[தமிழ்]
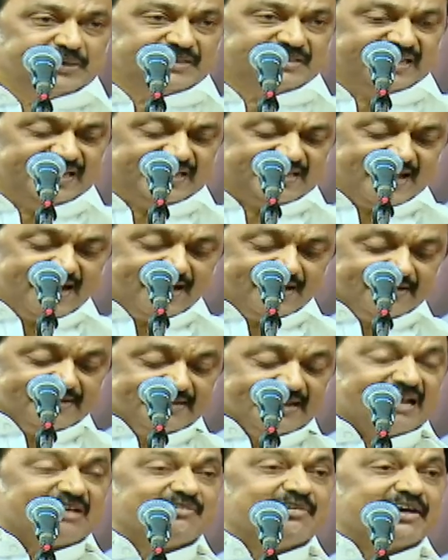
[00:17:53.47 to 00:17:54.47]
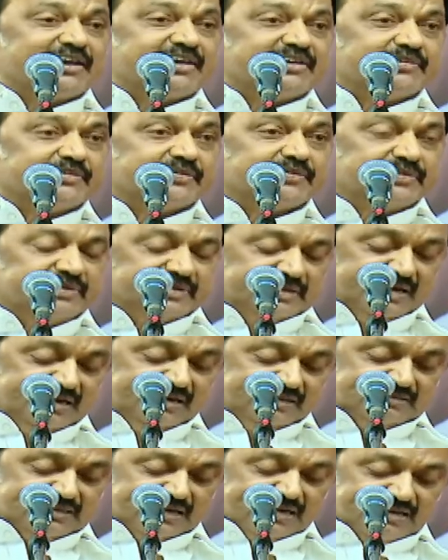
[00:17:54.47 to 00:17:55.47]
பத்திரிகையாளர் நலவாரியம்
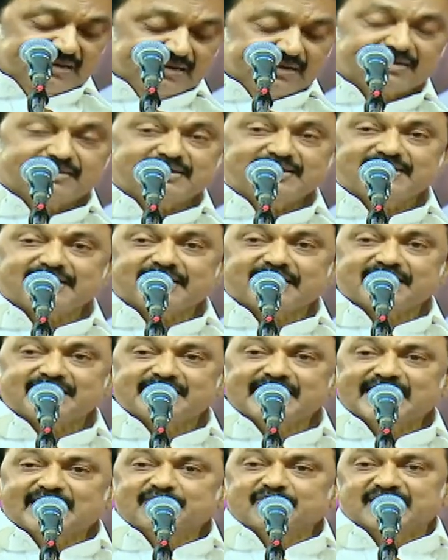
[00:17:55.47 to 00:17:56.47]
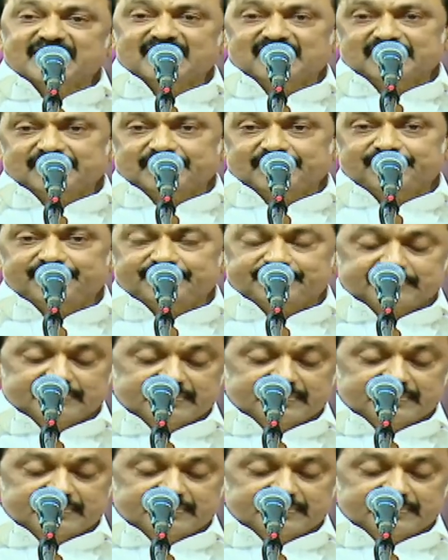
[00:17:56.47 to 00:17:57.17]
எழுத்தாளர்களுக்கு கனவு இல்லம்